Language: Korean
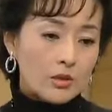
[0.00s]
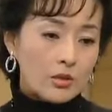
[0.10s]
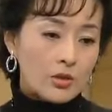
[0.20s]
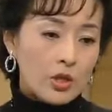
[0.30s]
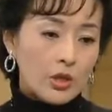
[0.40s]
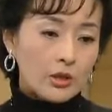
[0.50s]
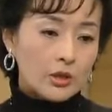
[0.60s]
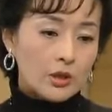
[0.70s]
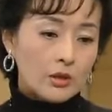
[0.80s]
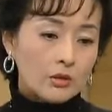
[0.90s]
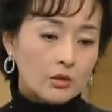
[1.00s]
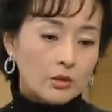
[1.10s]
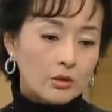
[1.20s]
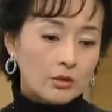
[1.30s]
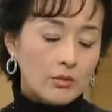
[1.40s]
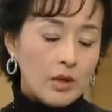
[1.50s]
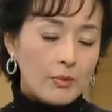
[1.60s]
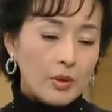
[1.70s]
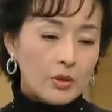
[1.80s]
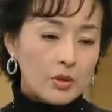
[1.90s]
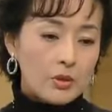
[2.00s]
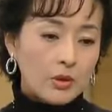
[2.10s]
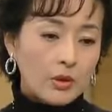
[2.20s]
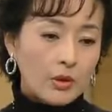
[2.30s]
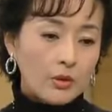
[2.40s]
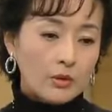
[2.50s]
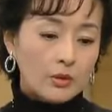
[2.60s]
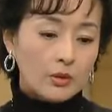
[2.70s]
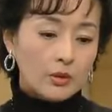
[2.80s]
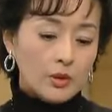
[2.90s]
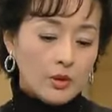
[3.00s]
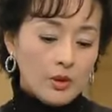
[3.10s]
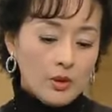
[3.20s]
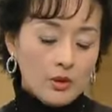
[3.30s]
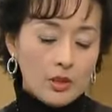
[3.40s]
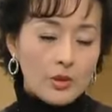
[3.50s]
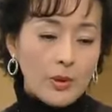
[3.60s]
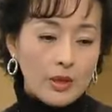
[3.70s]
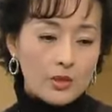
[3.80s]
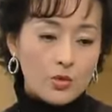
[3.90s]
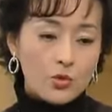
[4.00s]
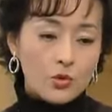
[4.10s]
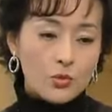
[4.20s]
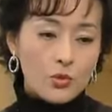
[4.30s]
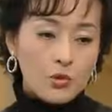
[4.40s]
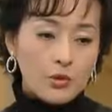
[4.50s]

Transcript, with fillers: 안정을 취하니까 마음 편히 있어요. 나 집에 가서 죽 좀